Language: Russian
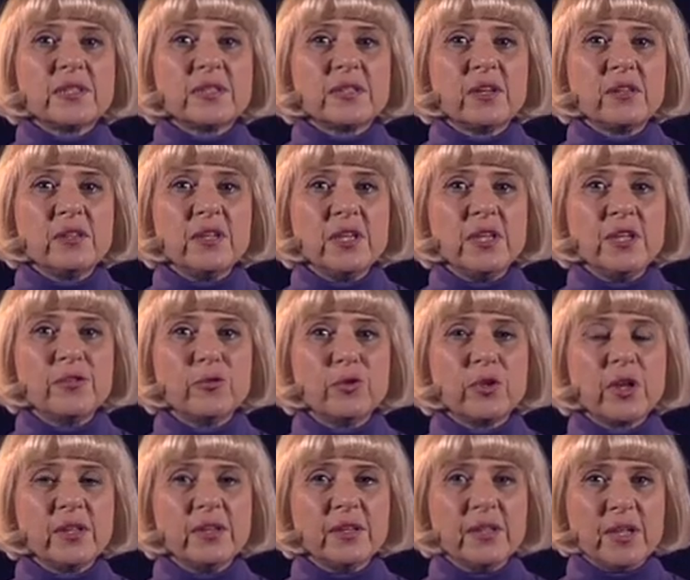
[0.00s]
стал для него
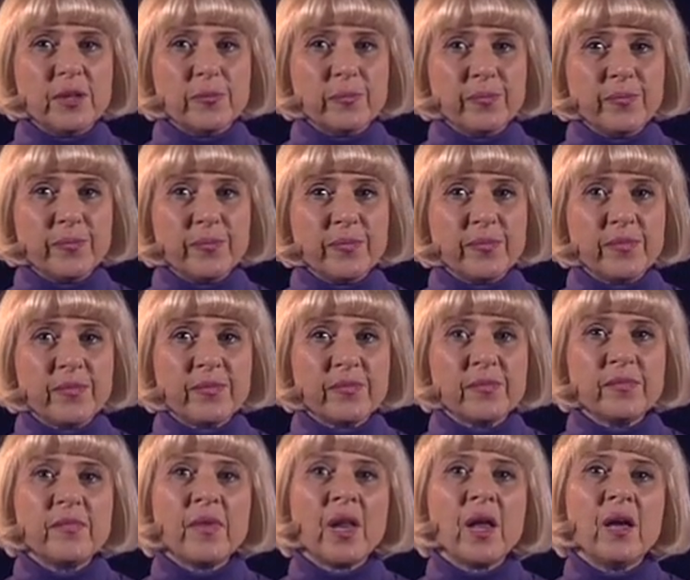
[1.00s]
родным.
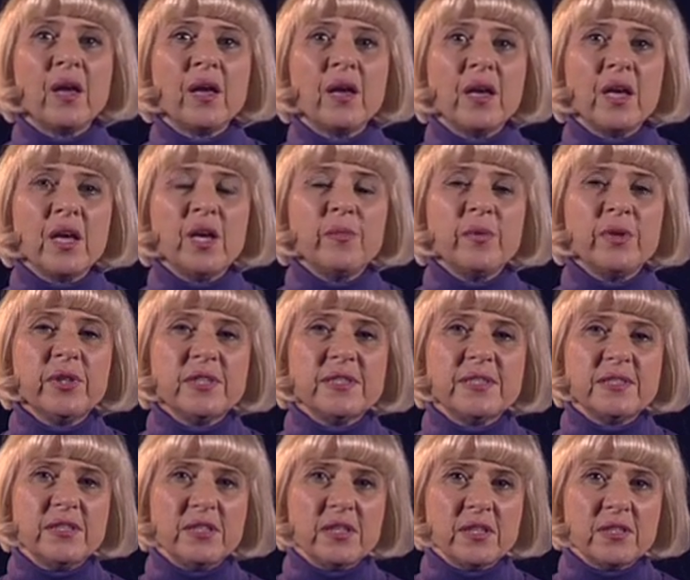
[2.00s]
Именно
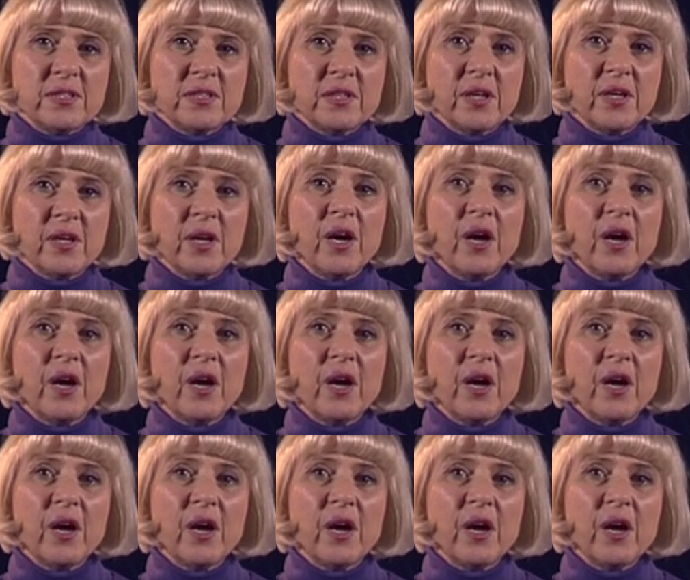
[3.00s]
здесь